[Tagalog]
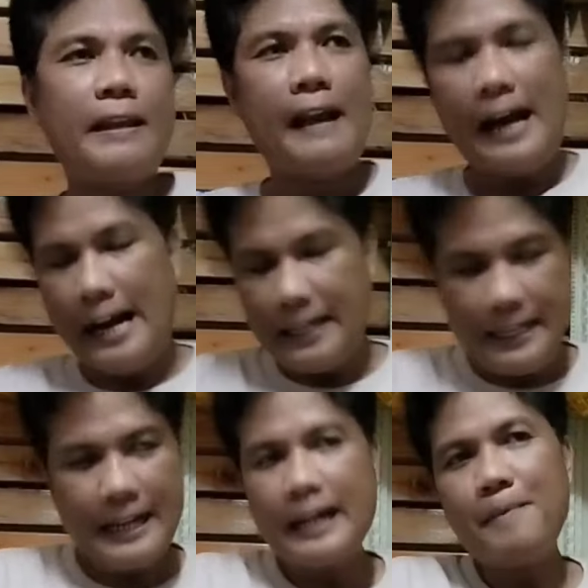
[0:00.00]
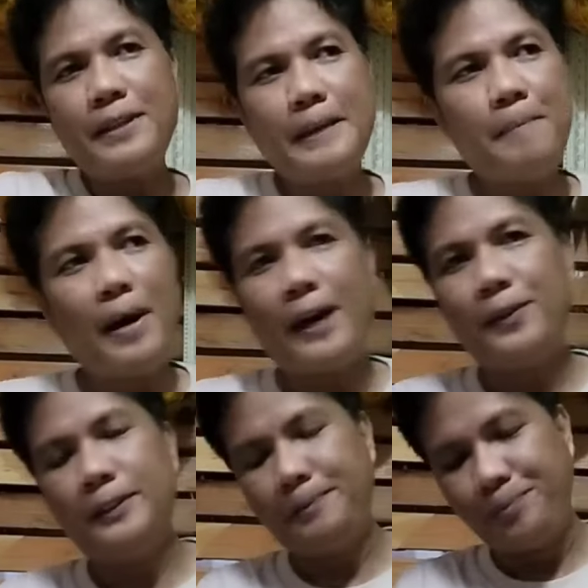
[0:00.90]
ang ginagamit ng
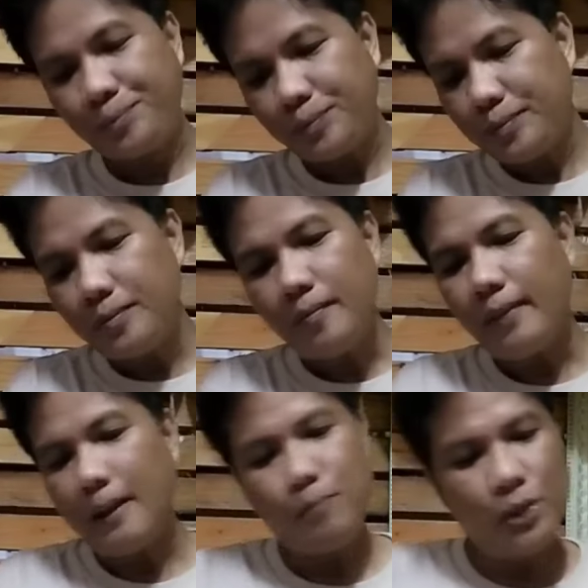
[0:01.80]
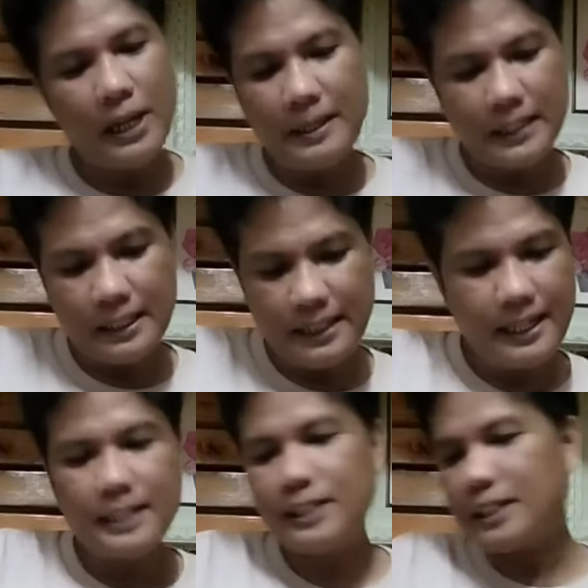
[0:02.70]
Panginoon mula sa
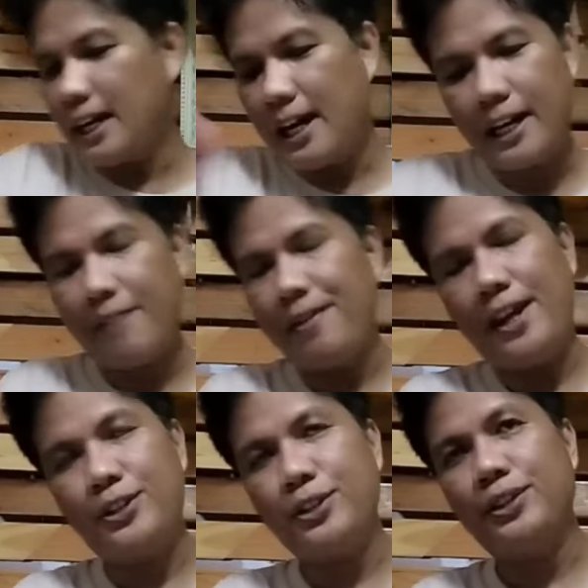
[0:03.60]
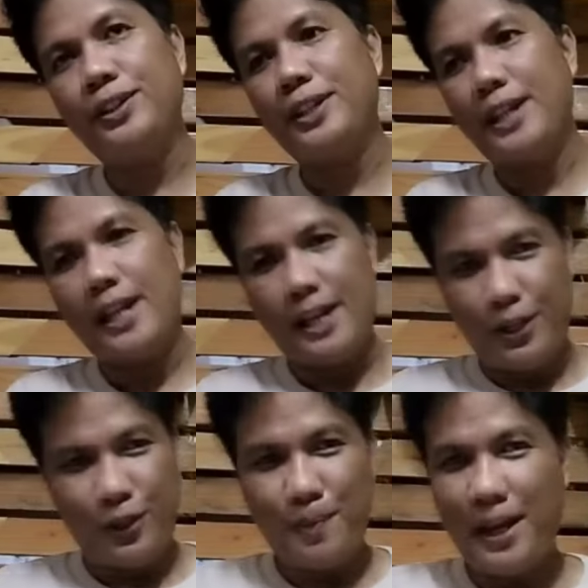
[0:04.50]
Genesis hanggang Revelation,
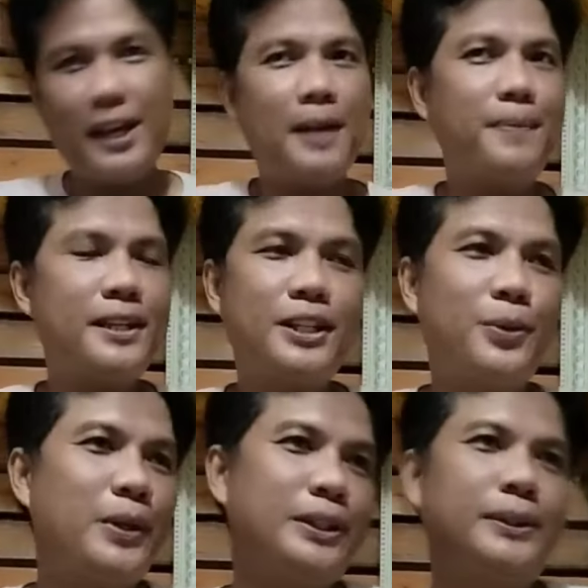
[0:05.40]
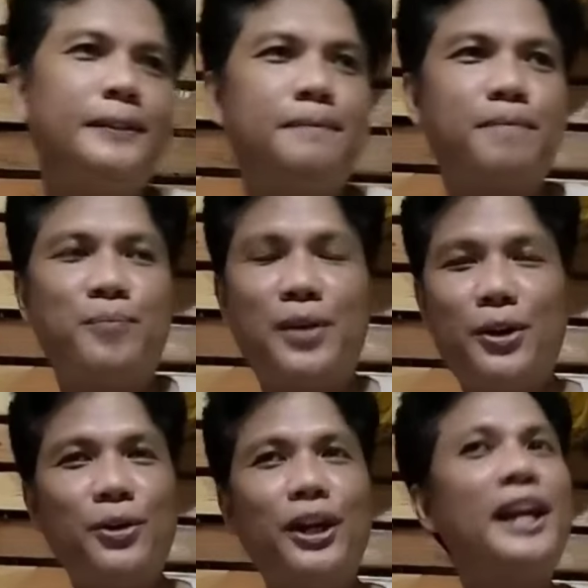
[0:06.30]
yung mahirap na sitwasyon.
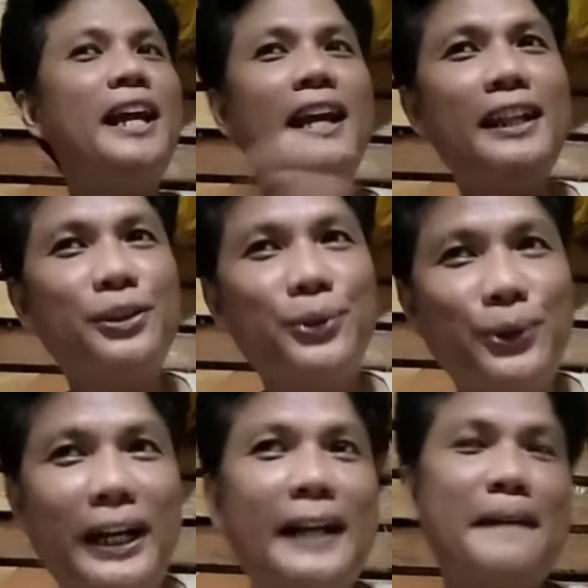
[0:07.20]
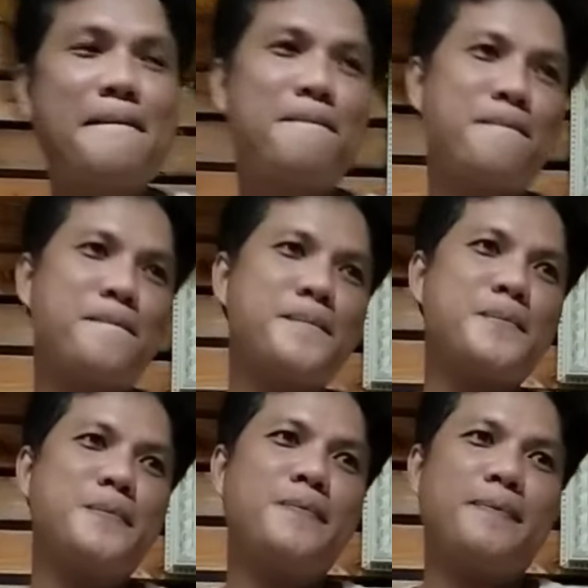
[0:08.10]
Pero giniginto ka
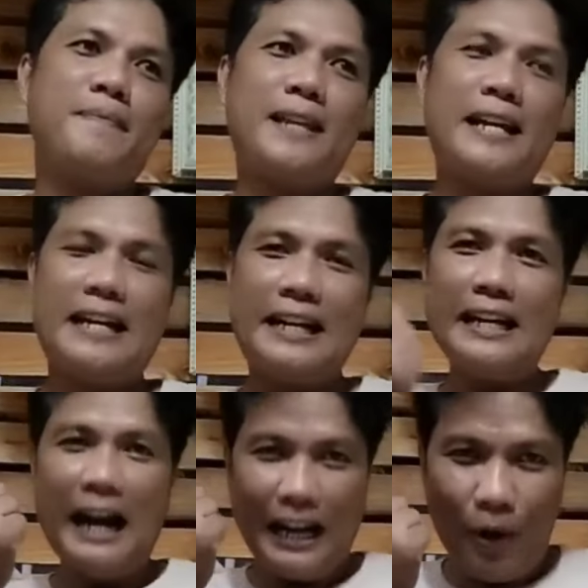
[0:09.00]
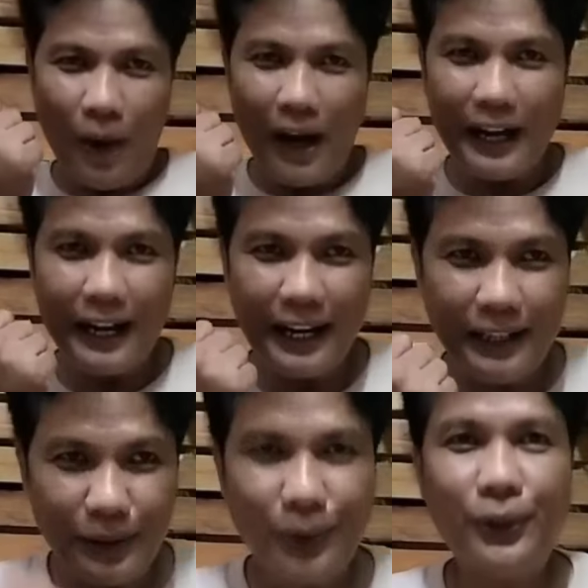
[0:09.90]
ginagawa kang
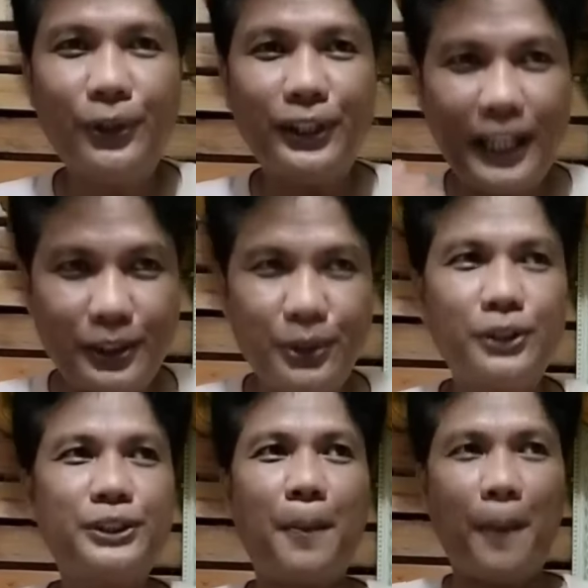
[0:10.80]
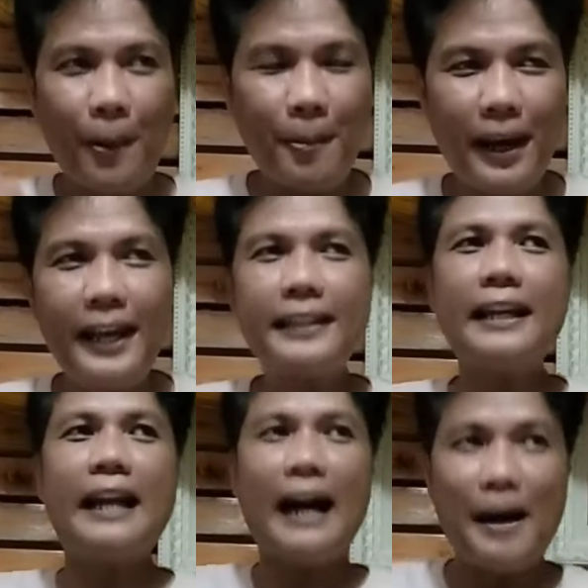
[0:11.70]
ginto ng Diyos sa pamamagitan
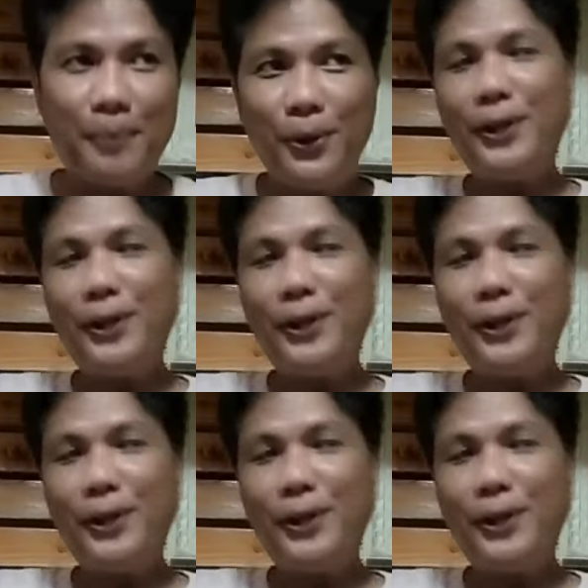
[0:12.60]
ng apoy.